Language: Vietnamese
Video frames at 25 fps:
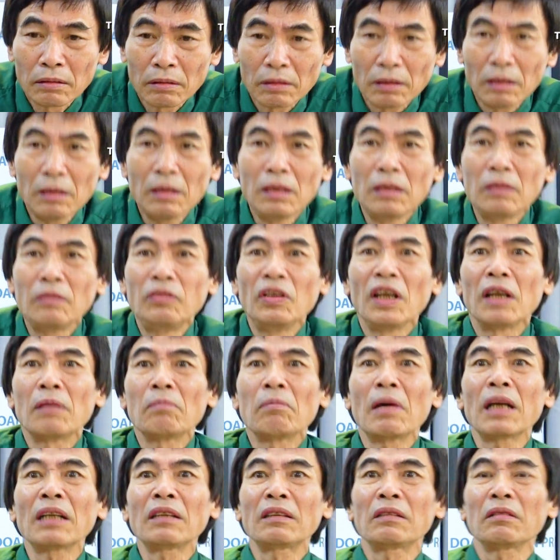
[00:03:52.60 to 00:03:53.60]
từ
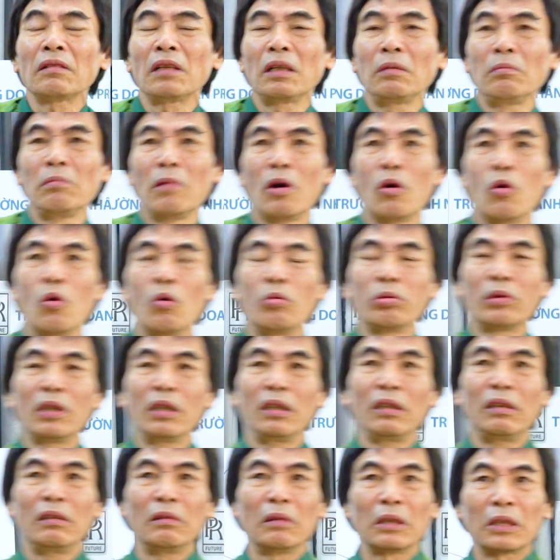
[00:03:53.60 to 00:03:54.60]
viện mắt cho đến mổ ung
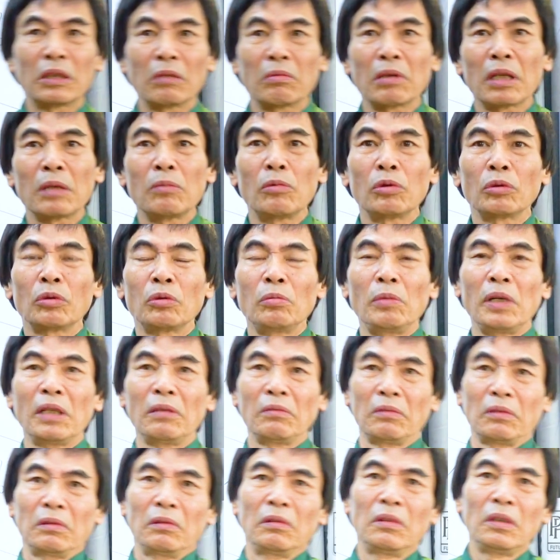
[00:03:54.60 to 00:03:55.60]
thư ở trong này bọn tôi biết
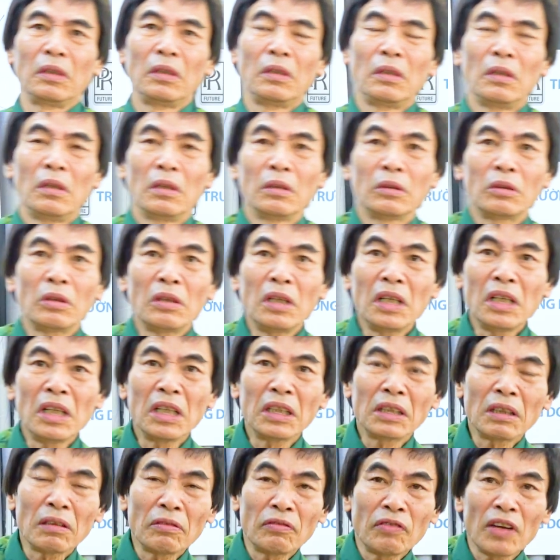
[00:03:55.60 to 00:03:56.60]
cho nên
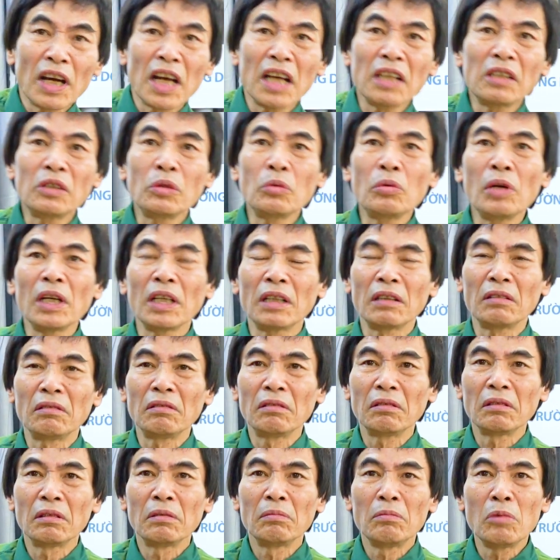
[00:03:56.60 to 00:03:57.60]
người ta về du
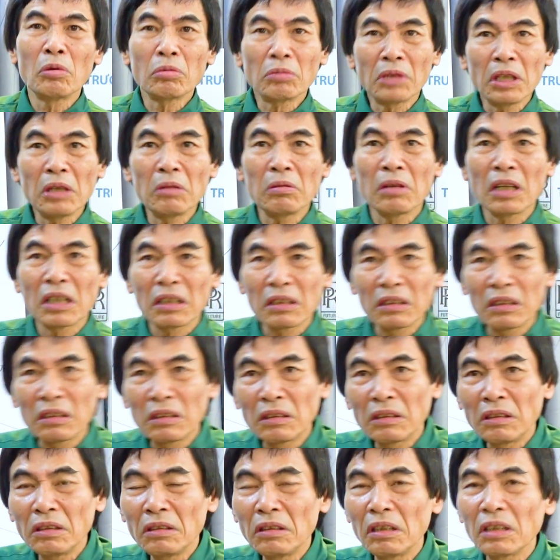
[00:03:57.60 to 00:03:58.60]
lịch mục tiêu là
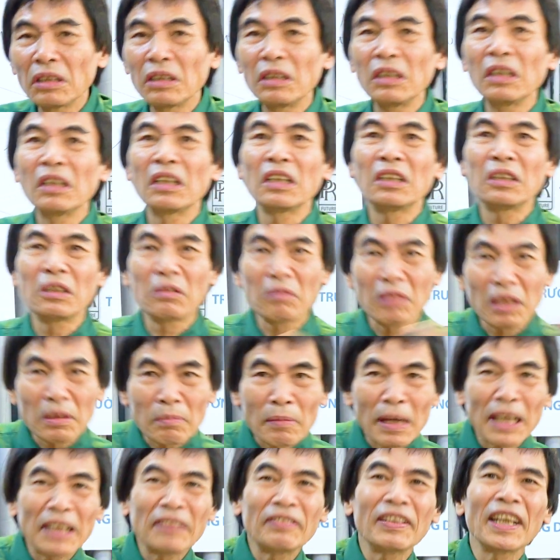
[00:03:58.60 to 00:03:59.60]
chữa tia đây xong lại
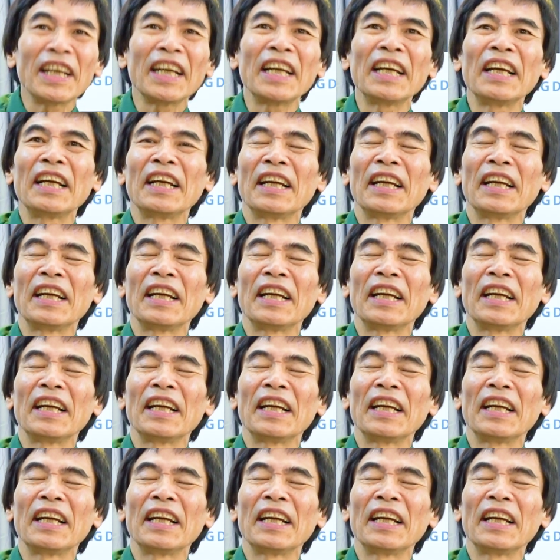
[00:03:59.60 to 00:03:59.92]
bay về